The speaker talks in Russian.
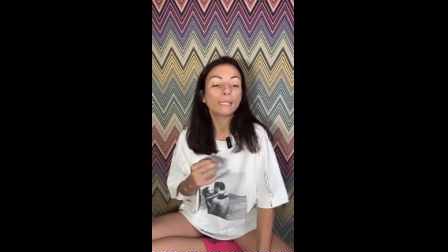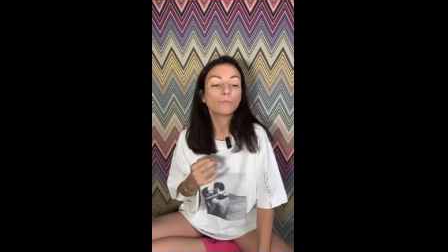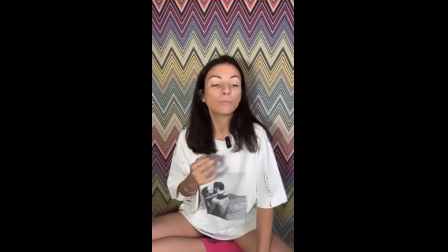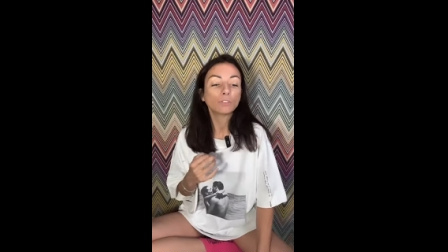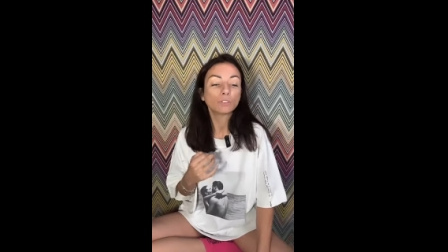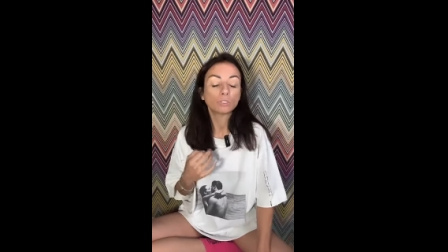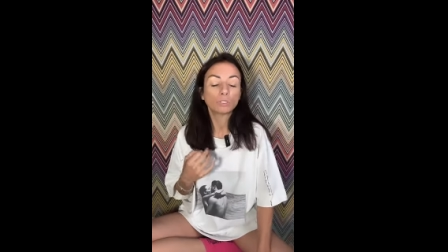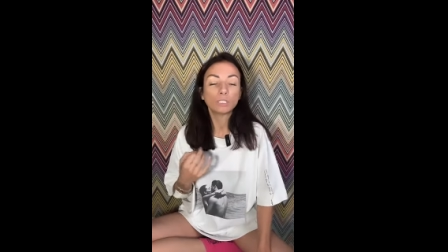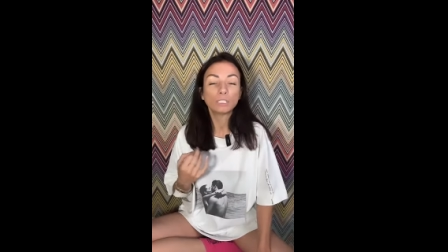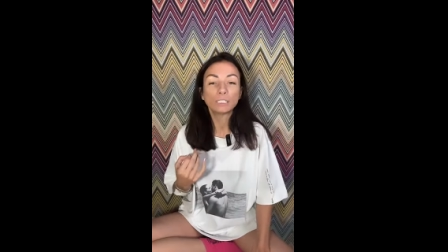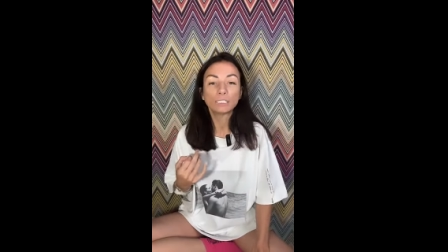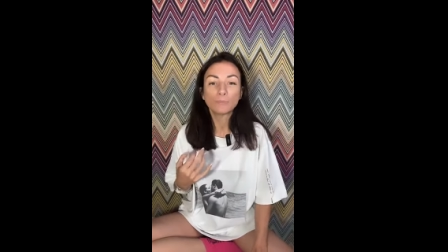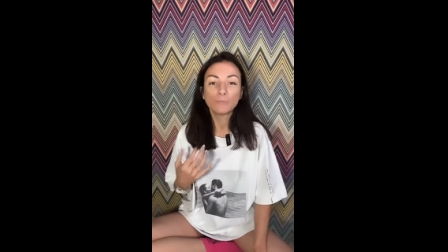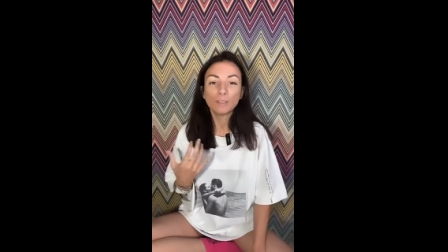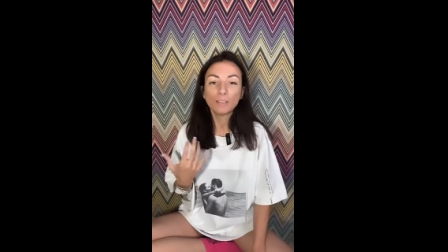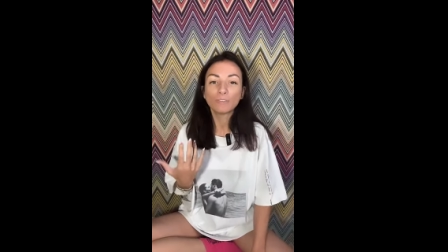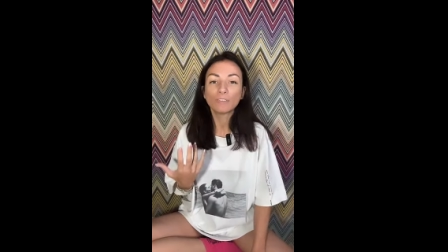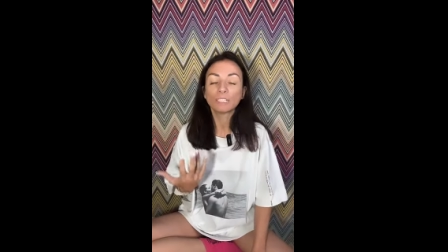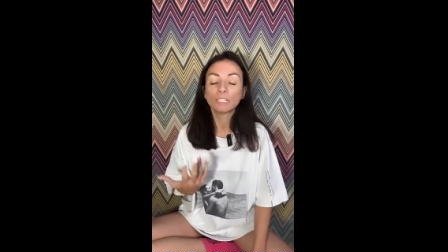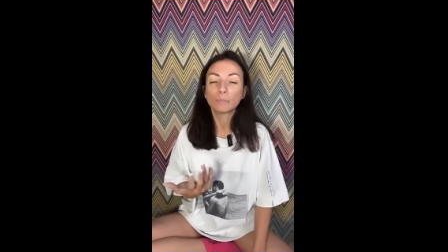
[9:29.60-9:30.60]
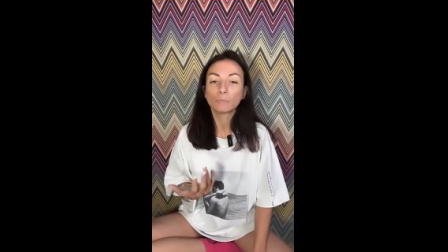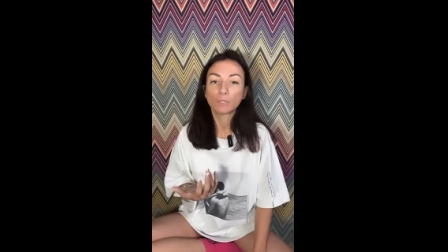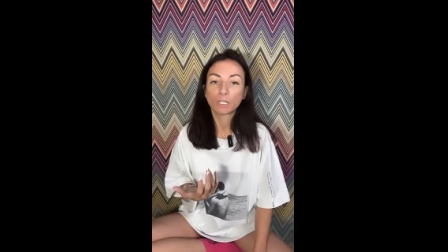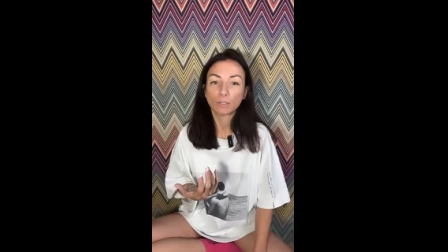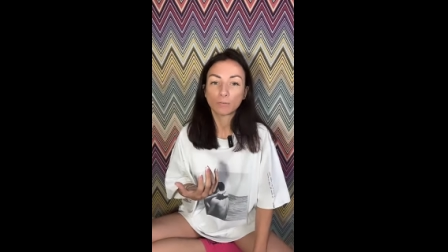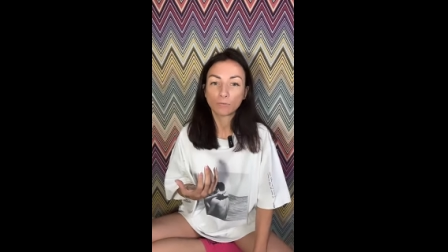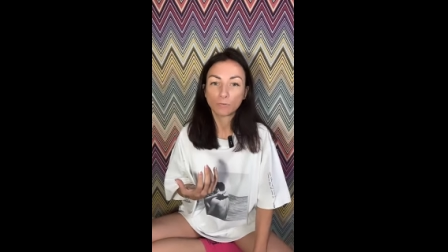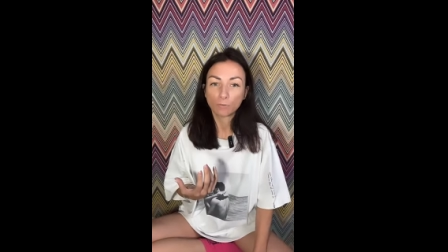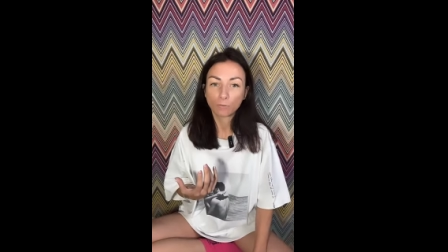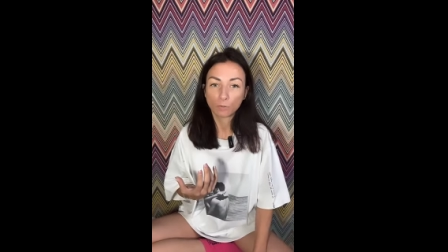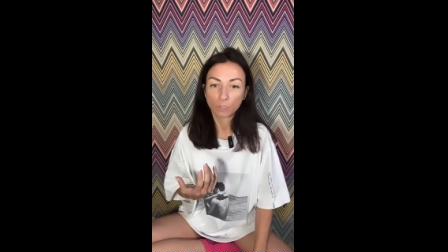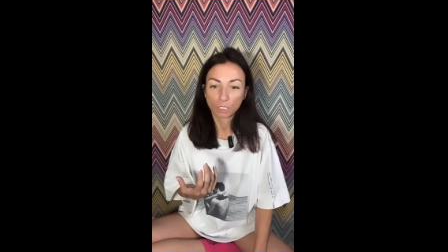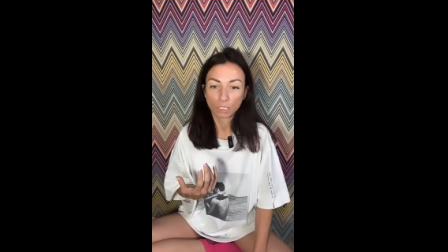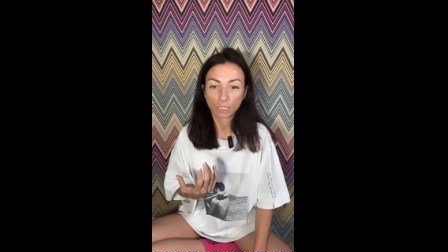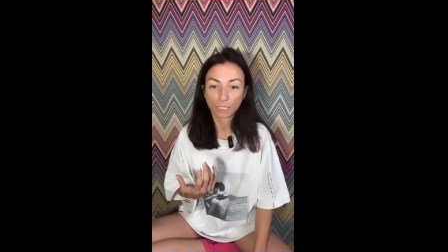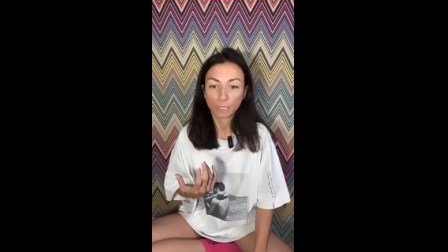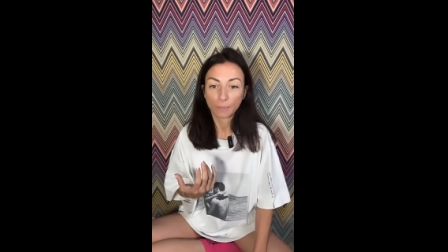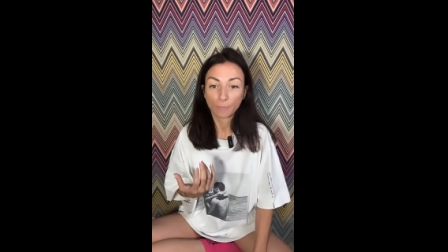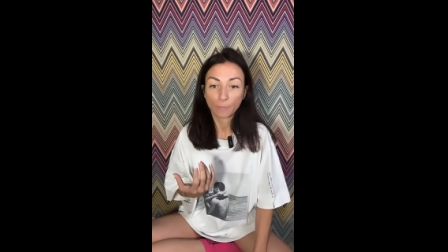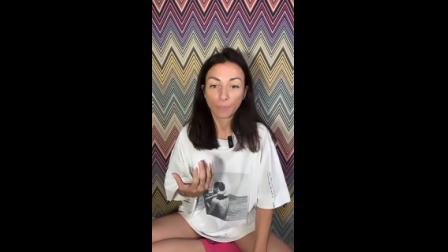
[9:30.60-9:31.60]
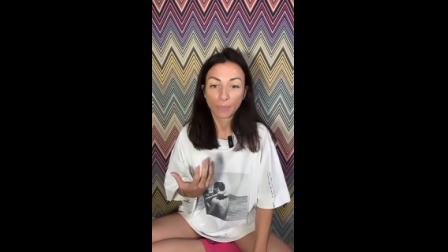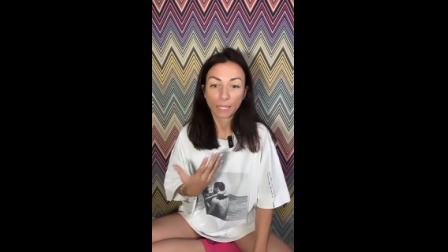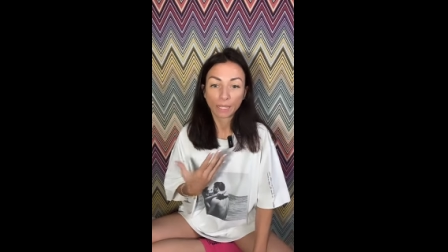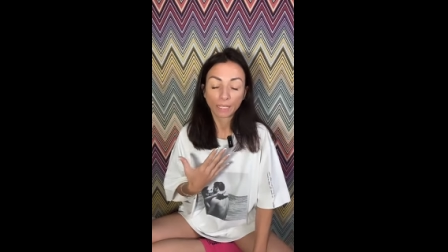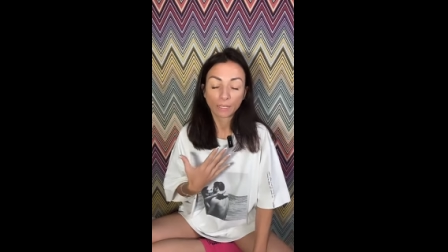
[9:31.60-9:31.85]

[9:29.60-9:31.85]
И вот, и тебе в этом комфортно.